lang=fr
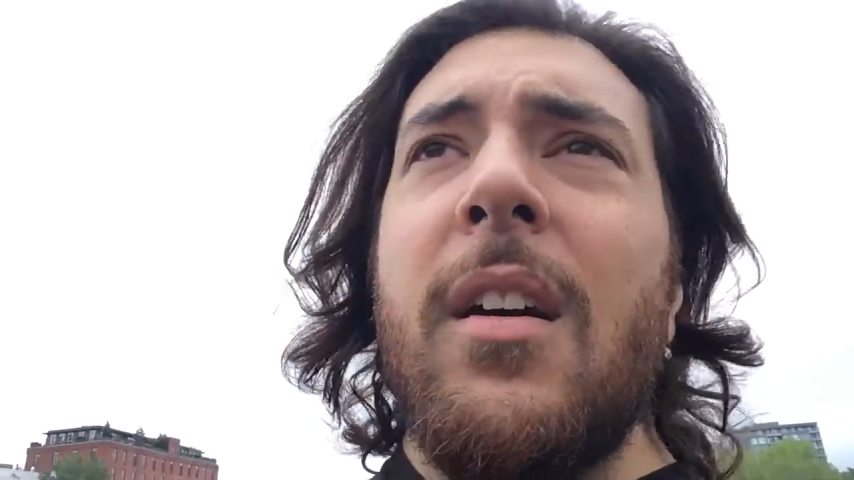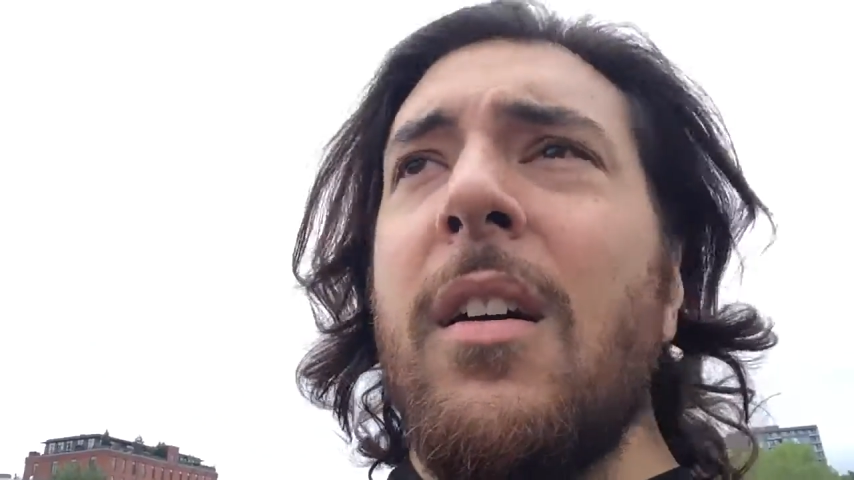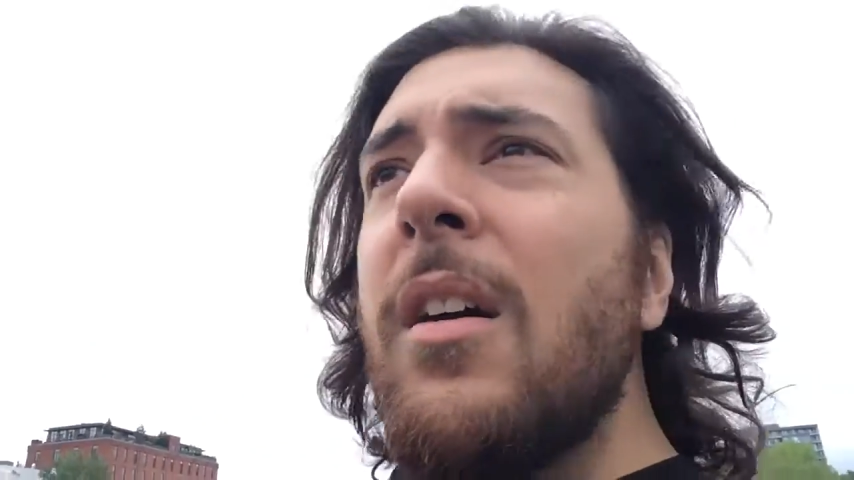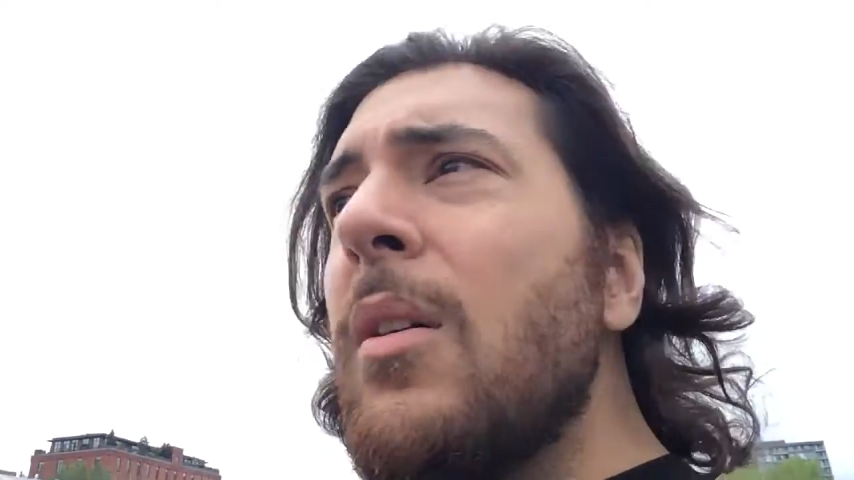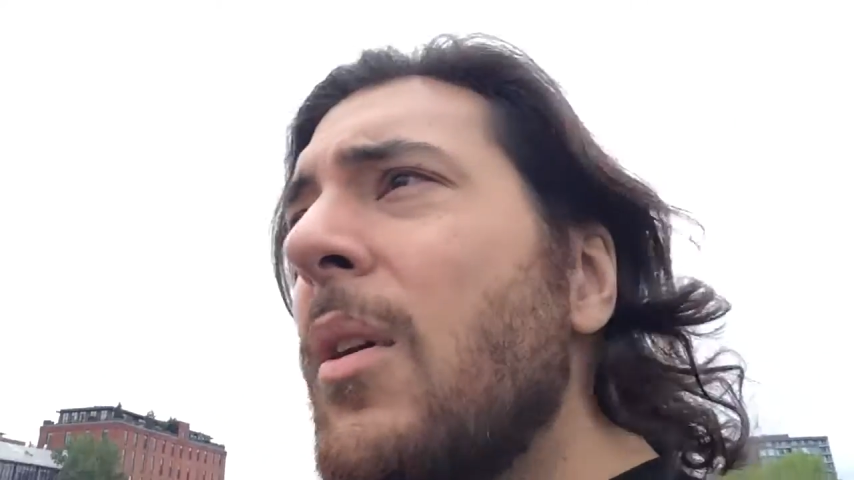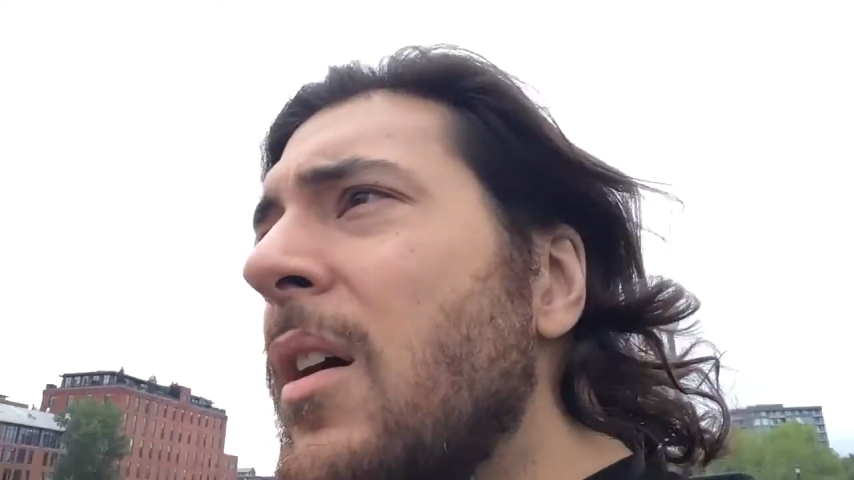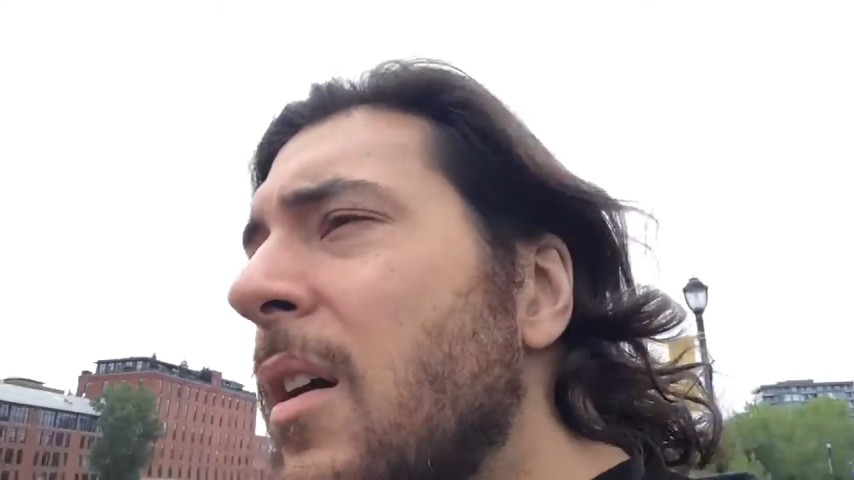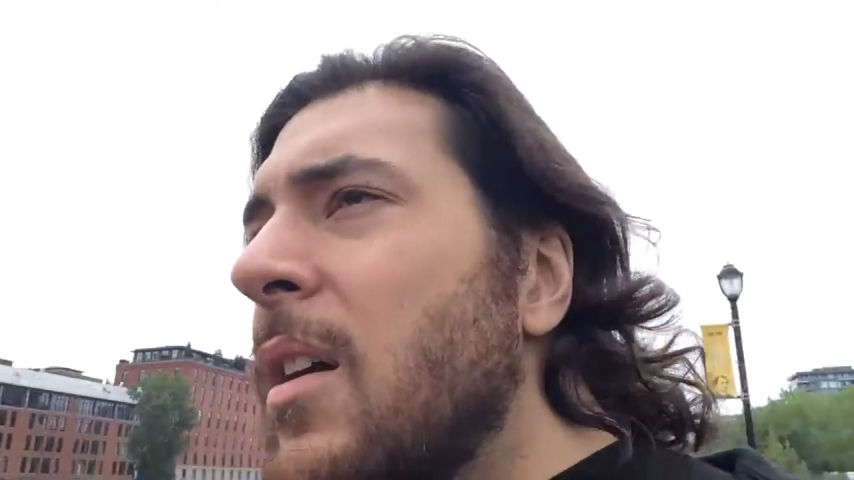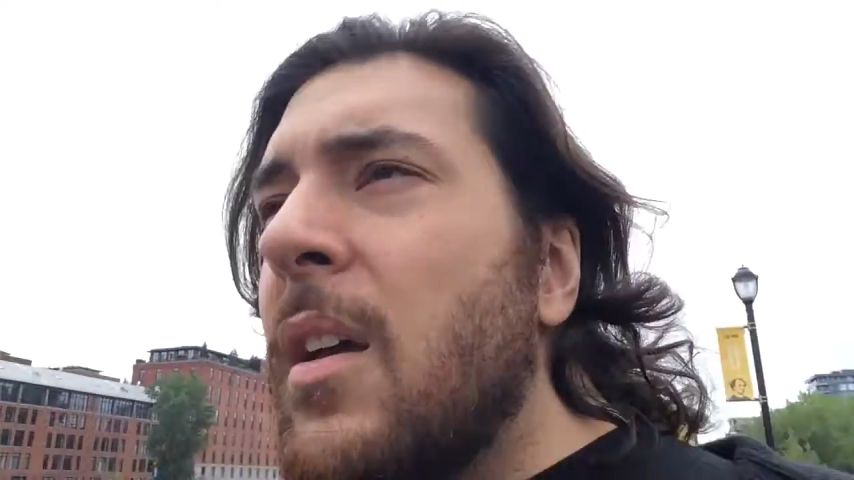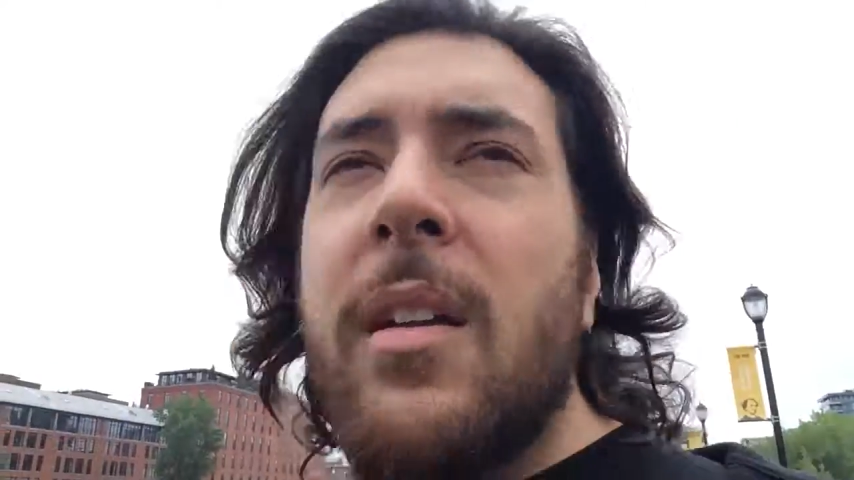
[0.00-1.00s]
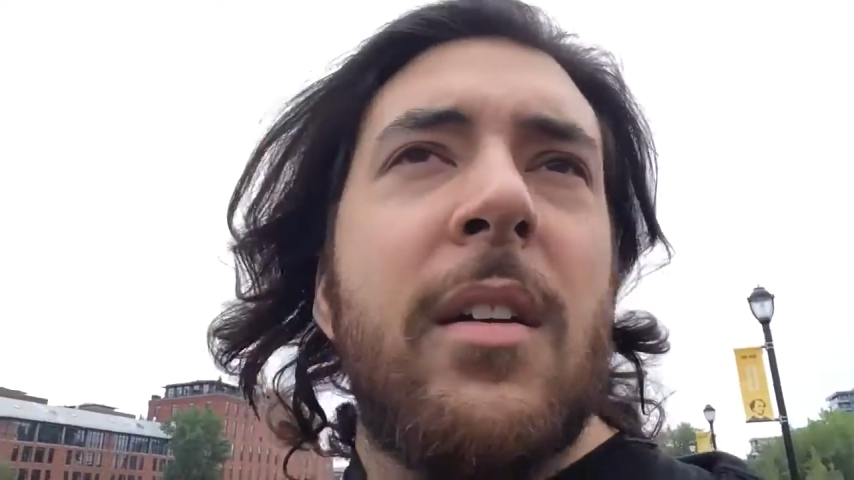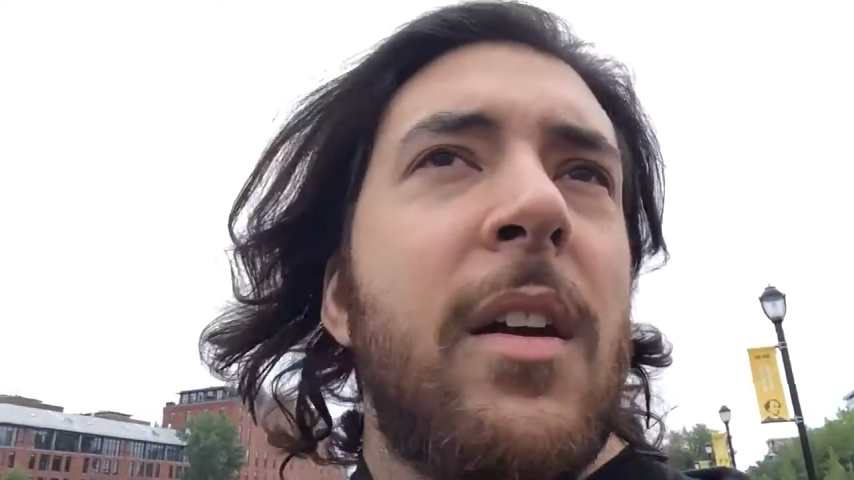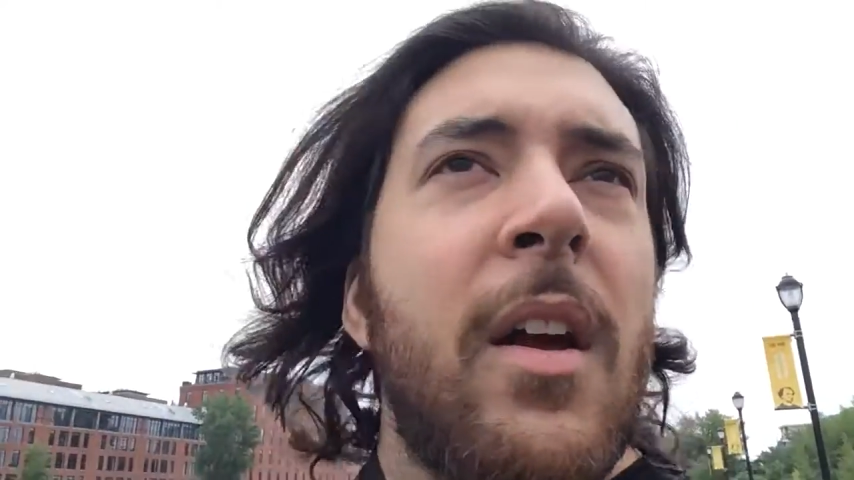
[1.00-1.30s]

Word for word: Oh ouais,